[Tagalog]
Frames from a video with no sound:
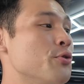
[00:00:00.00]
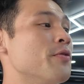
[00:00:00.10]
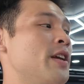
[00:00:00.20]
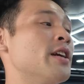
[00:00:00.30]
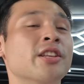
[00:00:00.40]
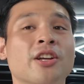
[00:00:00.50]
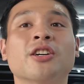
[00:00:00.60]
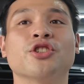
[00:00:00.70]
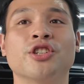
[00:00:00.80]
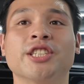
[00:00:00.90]
UV
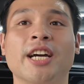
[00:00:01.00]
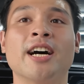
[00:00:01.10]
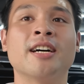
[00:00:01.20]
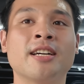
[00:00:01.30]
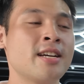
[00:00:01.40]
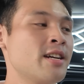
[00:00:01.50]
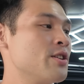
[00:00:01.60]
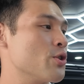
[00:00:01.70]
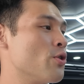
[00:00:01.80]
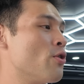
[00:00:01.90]
reduction uh, siya. Ah.
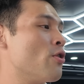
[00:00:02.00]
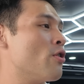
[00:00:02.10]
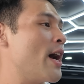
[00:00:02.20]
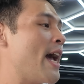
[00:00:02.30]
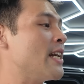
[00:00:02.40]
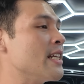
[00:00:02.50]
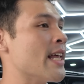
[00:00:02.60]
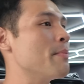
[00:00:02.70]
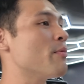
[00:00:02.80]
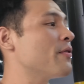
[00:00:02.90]
So, any
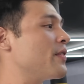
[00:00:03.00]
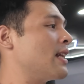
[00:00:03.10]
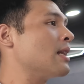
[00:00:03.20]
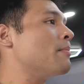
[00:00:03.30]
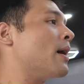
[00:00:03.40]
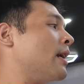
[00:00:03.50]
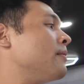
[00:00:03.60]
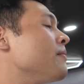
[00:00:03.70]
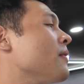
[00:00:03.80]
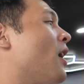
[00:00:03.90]
type of tint naman,
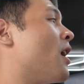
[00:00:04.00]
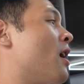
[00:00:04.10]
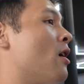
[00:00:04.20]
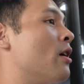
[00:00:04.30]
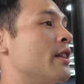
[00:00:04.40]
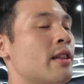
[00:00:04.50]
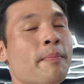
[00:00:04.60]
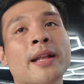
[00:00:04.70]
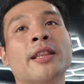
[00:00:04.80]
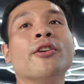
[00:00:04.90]
uh,
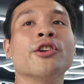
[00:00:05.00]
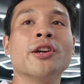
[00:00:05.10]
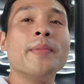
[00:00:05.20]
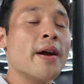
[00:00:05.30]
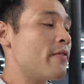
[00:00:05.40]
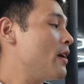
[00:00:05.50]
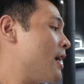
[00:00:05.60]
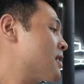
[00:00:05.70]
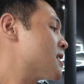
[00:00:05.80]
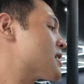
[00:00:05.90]
depending on your
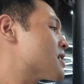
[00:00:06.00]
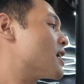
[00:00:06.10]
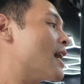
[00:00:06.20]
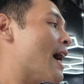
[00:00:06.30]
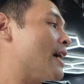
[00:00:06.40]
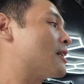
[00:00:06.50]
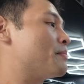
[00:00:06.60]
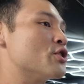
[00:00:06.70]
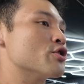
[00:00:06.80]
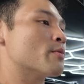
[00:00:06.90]
preference, light,
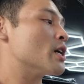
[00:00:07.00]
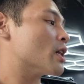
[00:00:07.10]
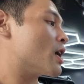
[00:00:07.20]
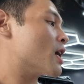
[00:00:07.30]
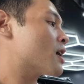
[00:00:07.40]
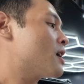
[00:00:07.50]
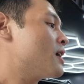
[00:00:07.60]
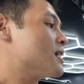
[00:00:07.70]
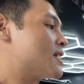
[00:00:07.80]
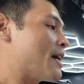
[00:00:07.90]
medium, or dark,
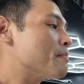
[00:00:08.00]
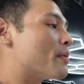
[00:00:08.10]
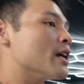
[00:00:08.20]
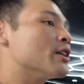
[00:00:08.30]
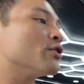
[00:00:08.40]
same pa rin